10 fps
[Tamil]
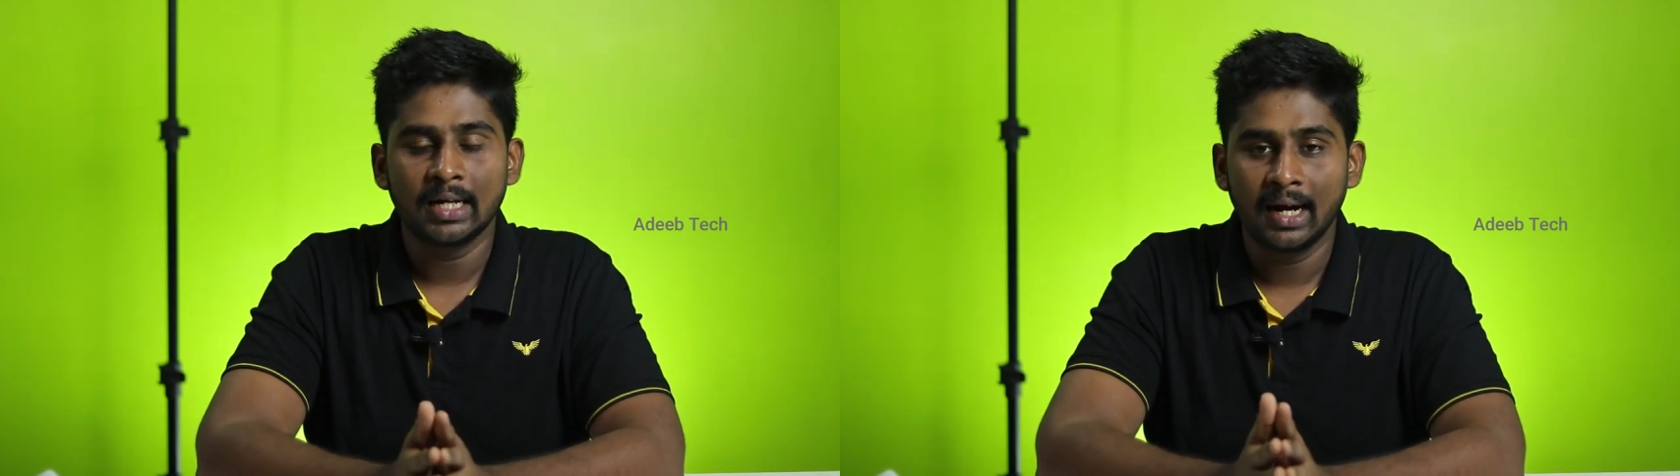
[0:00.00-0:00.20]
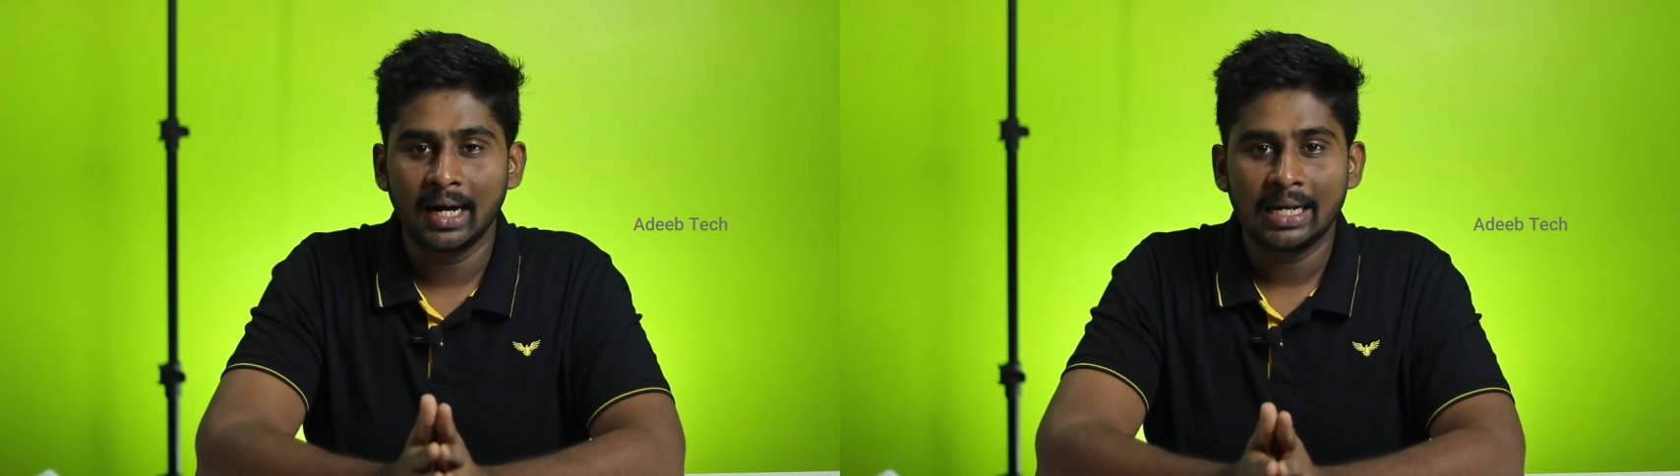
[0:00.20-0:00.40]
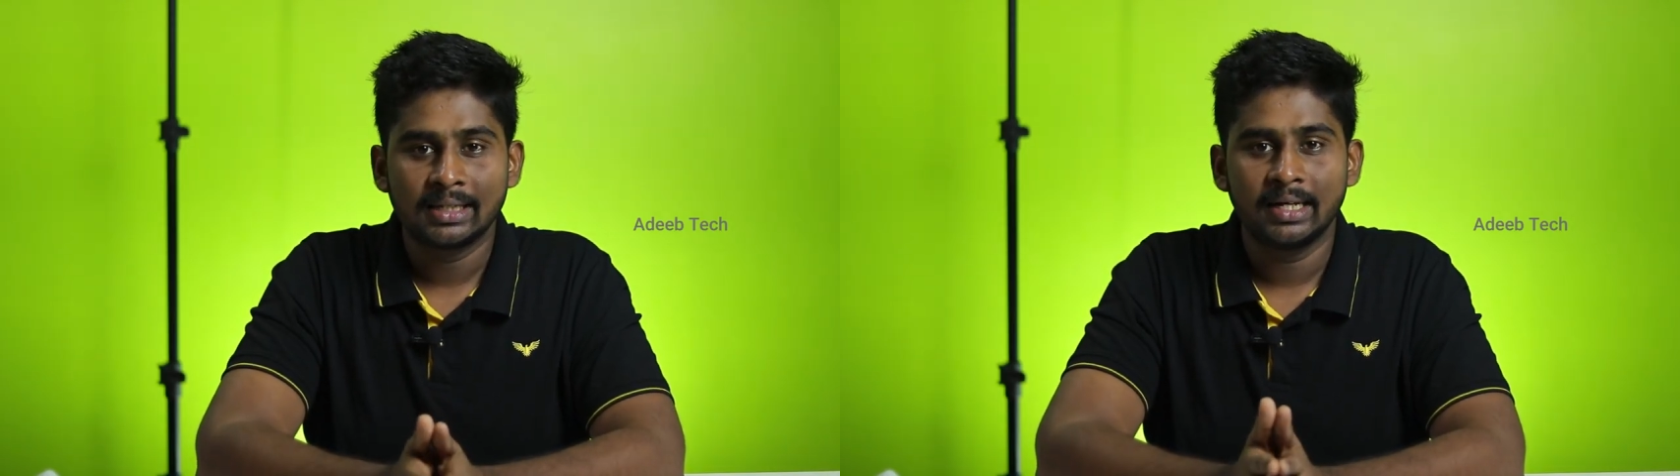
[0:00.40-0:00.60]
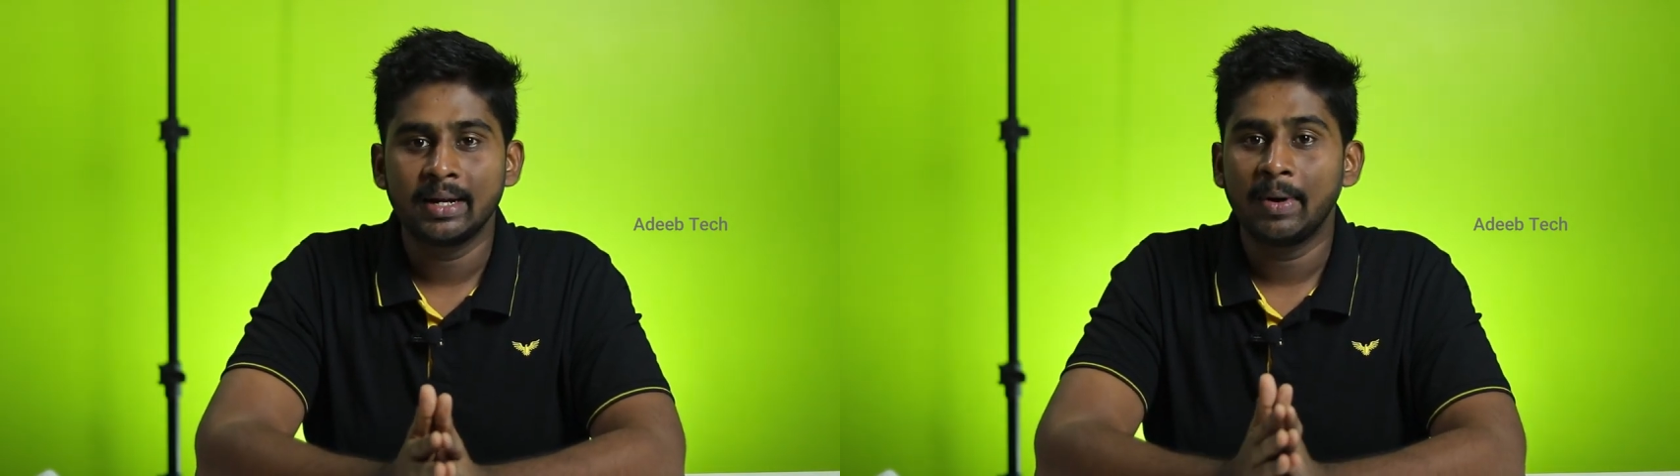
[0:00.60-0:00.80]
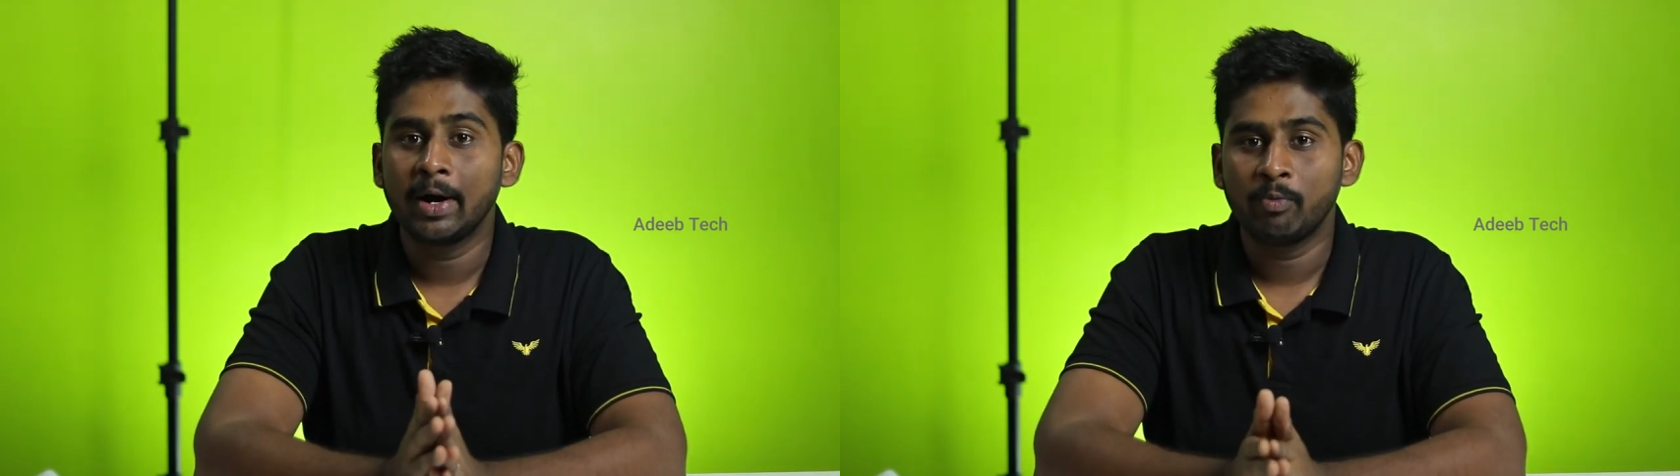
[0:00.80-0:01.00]
சன்கிளாஸ் தான்
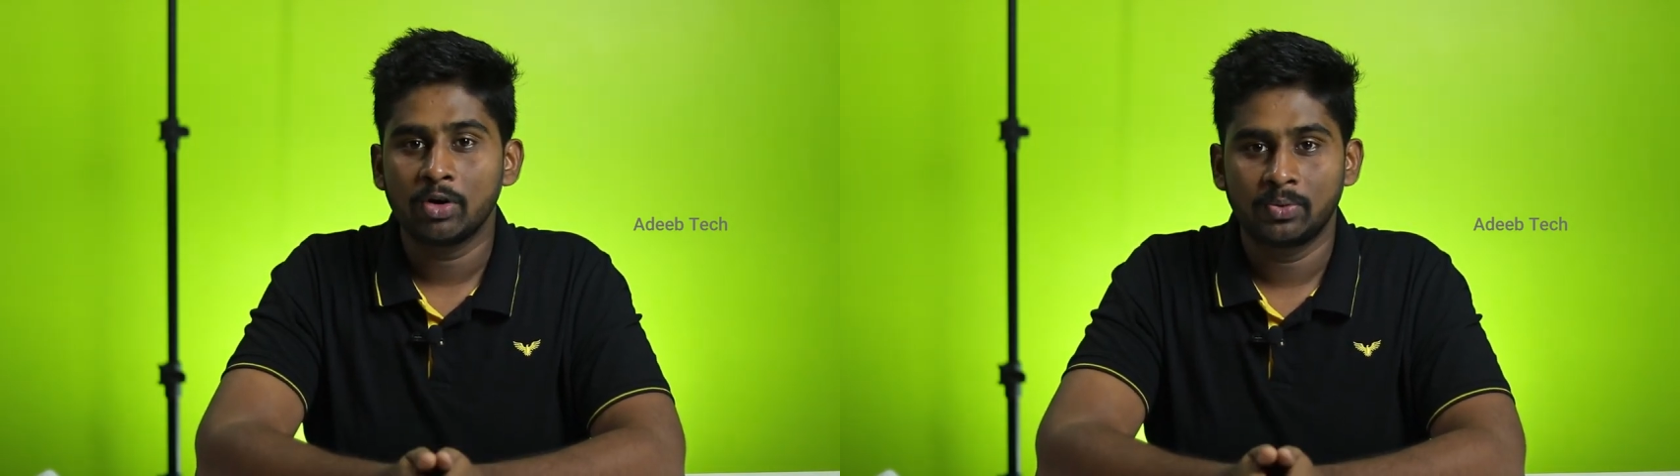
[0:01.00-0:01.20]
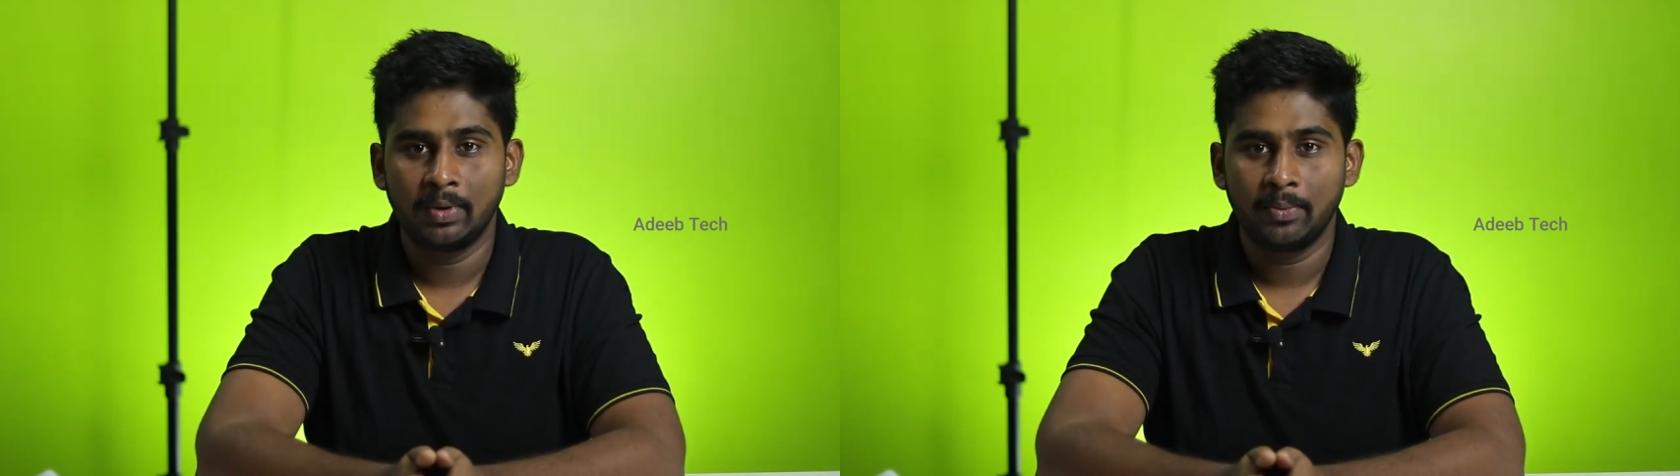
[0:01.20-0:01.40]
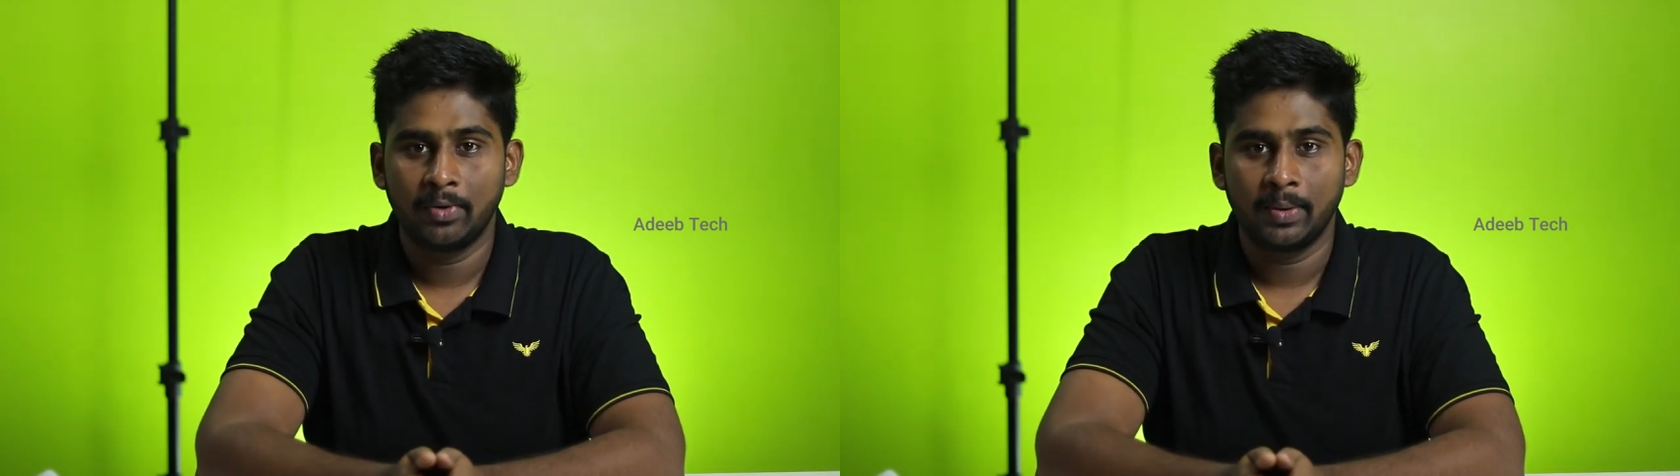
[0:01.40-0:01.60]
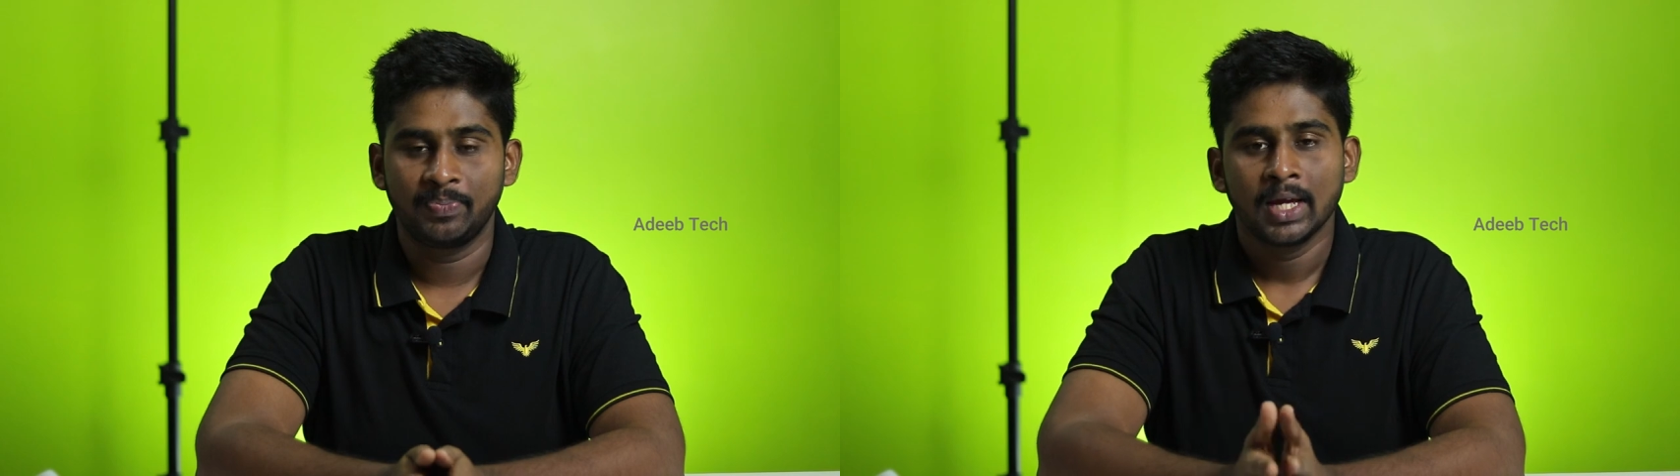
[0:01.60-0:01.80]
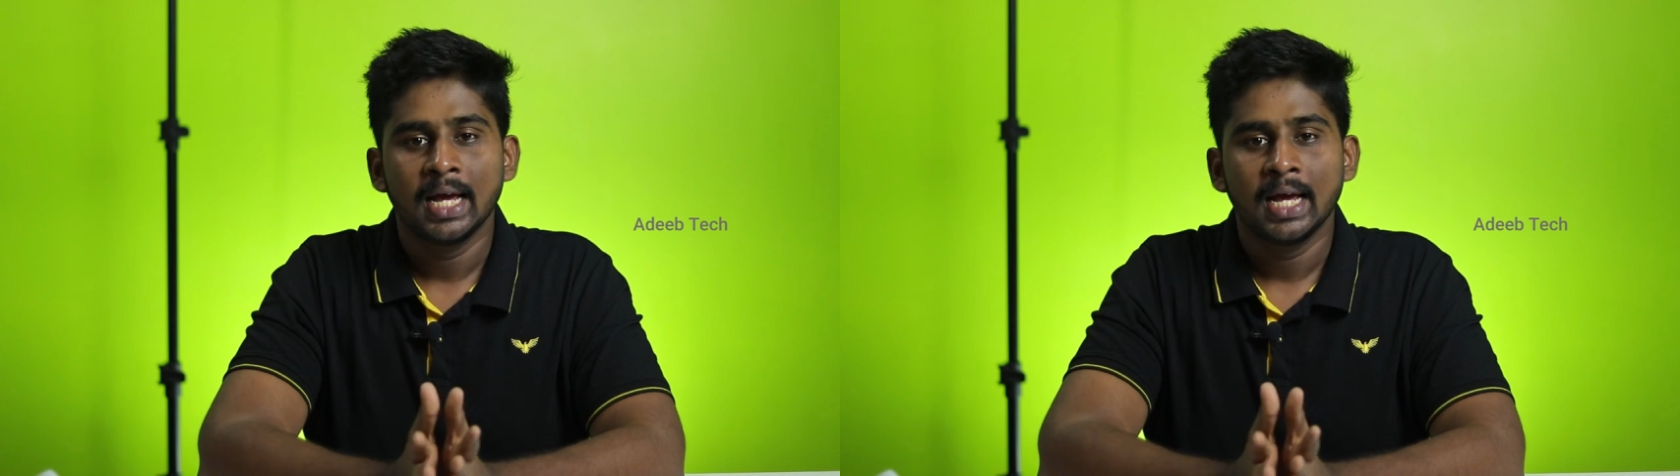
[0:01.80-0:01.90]
நம்ம அன்பாக்ஸ் பண்ண போகிறோம்